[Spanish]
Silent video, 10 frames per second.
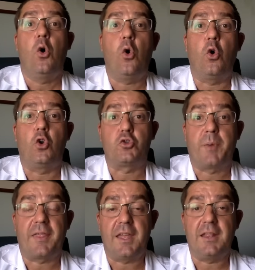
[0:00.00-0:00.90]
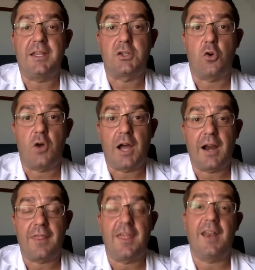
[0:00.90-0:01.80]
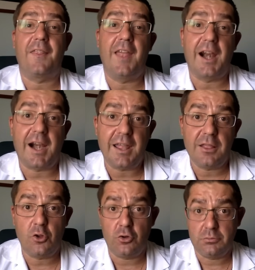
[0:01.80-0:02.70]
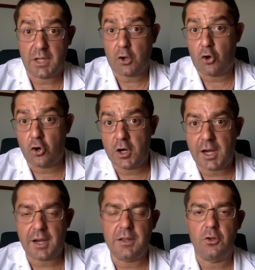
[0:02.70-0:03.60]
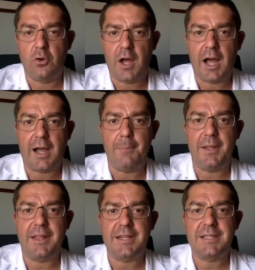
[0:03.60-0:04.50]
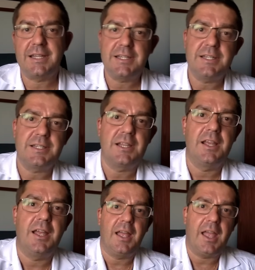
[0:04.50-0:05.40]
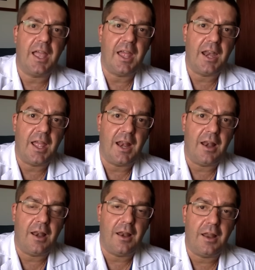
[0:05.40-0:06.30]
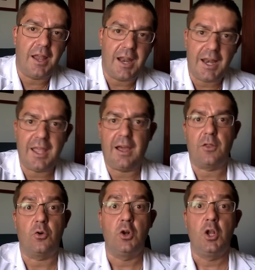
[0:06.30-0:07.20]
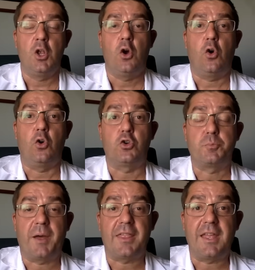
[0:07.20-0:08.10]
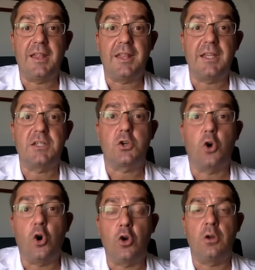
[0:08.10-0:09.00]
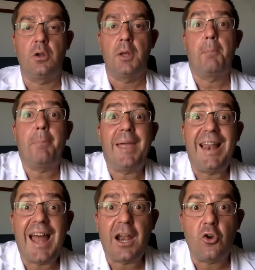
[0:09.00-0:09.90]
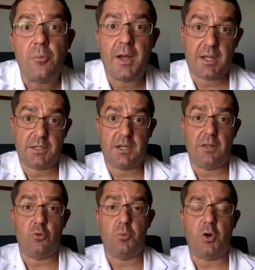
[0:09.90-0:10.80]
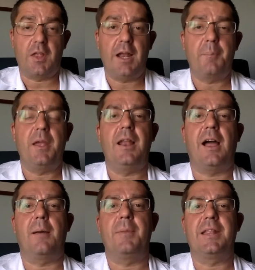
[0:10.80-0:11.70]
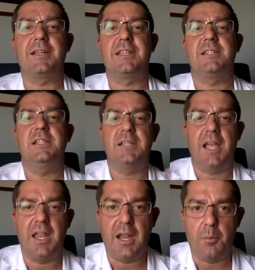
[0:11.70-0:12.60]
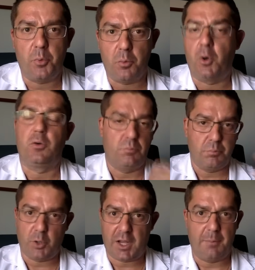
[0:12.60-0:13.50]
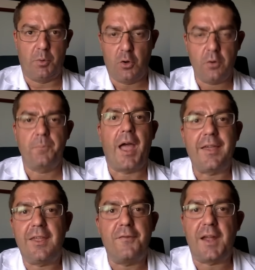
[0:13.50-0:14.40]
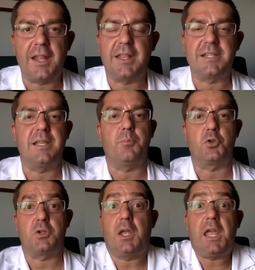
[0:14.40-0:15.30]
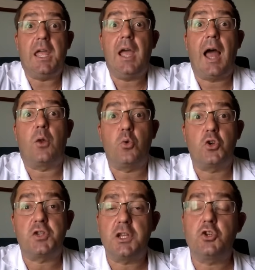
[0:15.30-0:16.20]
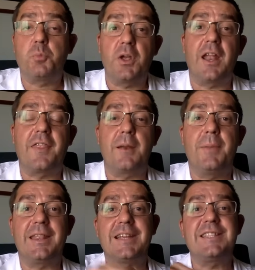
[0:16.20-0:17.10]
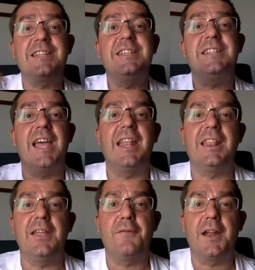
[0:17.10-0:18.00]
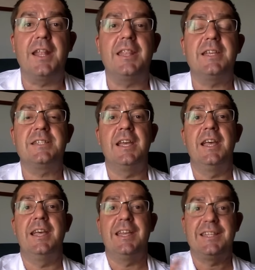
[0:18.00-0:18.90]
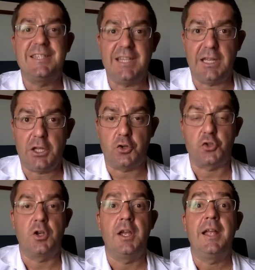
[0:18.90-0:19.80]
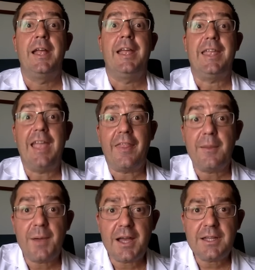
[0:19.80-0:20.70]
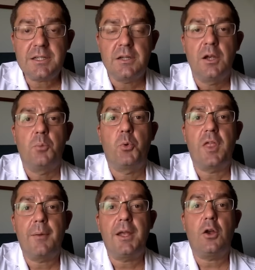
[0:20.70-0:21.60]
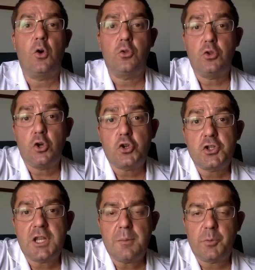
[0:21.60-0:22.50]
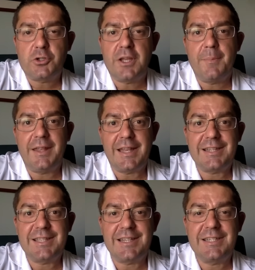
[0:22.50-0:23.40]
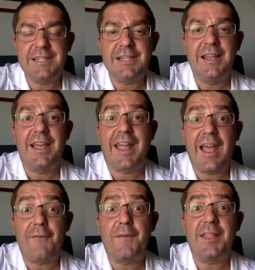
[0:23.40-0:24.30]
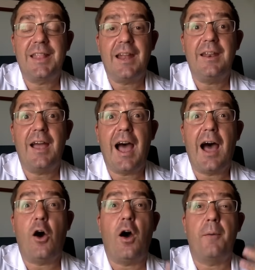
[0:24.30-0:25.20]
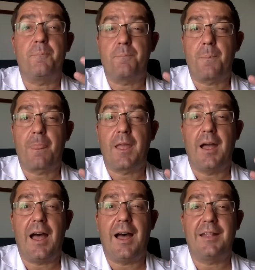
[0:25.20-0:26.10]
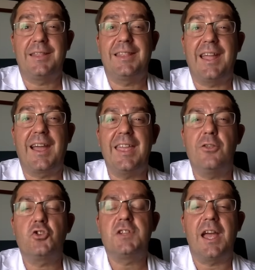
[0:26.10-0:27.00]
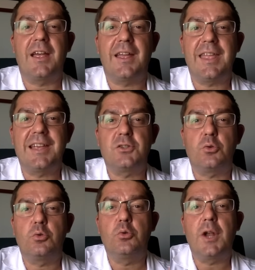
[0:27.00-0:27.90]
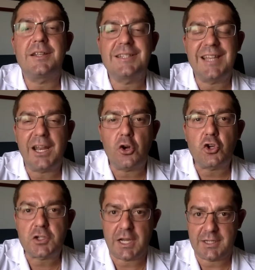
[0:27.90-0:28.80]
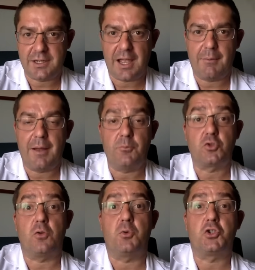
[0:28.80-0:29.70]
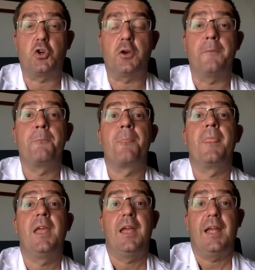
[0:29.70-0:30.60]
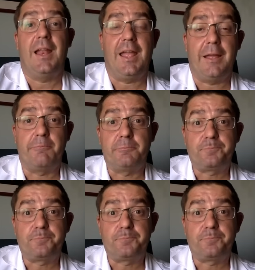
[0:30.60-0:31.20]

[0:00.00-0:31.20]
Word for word: o los pacientes con cáncer de recto, de colon y recto, hagan metástasis en el, hígado, o los pacientes con melanoma, que es el tumor de la piel, hagan metástasis en el pulmón, por ejemplo, ¿no? Hay diferentes tipos y algunos de ellos pueden hacer metástasis en diferentes sitios. Y además puede haber dos tipos de metástasis que afectan a, mm, tejidos y a, estructuras serosas que hablamos, como son Em,